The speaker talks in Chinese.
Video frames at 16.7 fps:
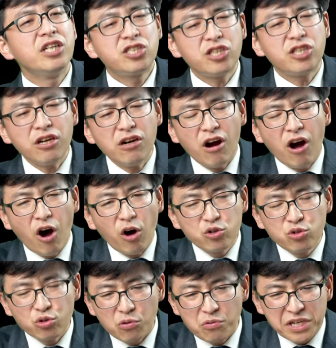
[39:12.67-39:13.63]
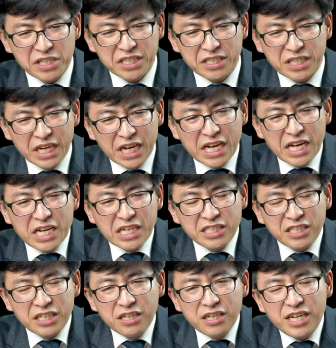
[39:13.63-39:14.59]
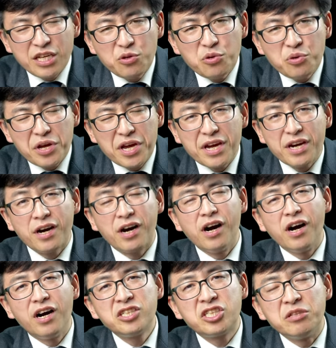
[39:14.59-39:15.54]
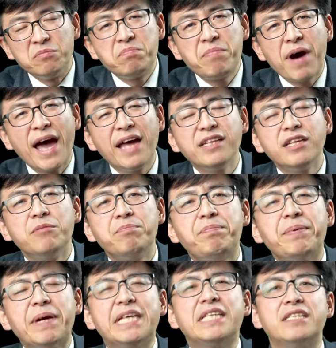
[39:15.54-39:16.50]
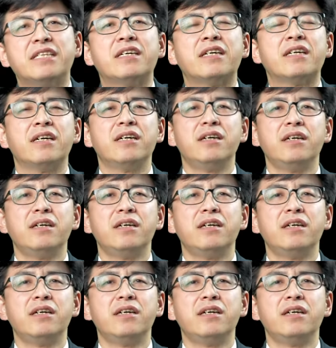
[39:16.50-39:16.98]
正好作为神立约和审判的背景。